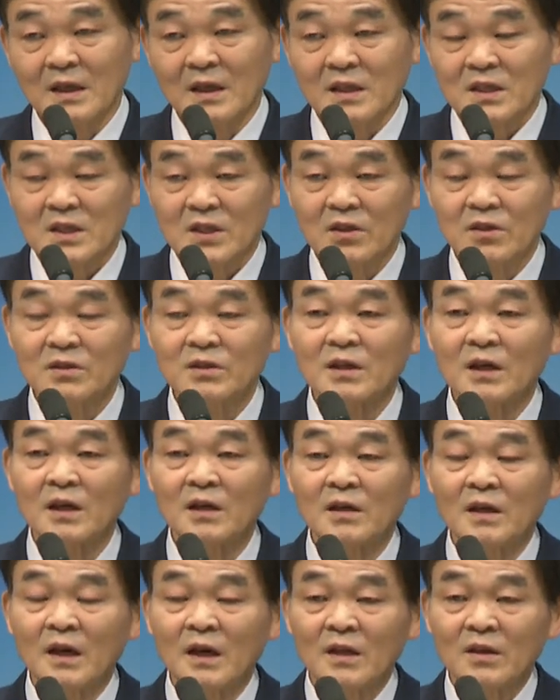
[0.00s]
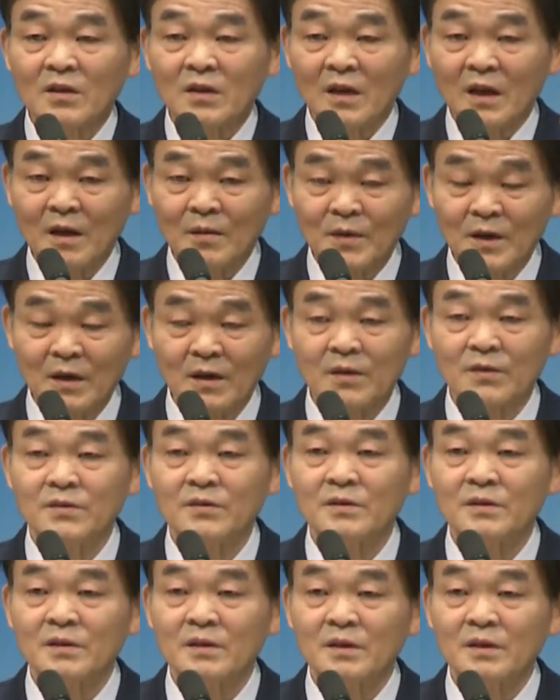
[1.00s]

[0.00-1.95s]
성령의 은혜가 떠나면